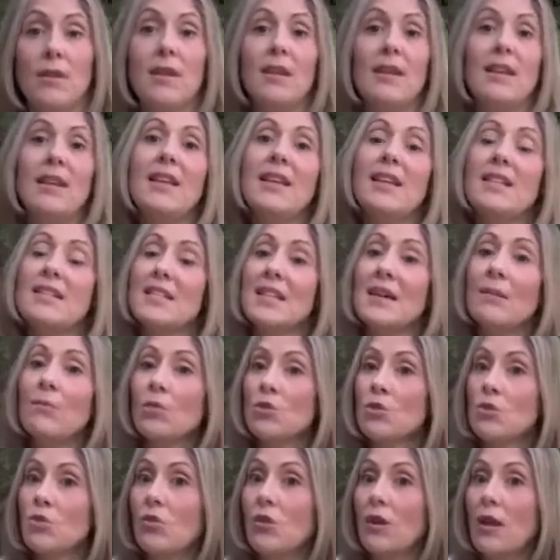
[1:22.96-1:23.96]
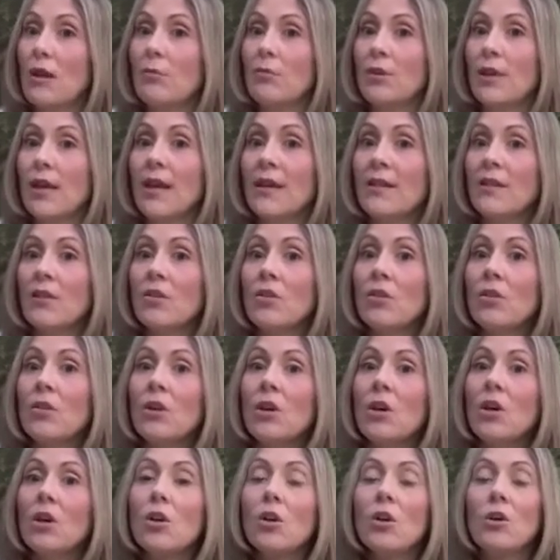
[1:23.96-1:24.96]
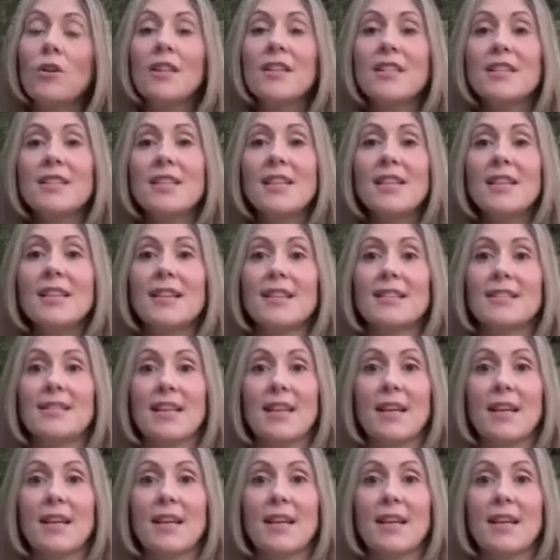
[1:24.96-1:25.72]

Y estamos colaborando con distintas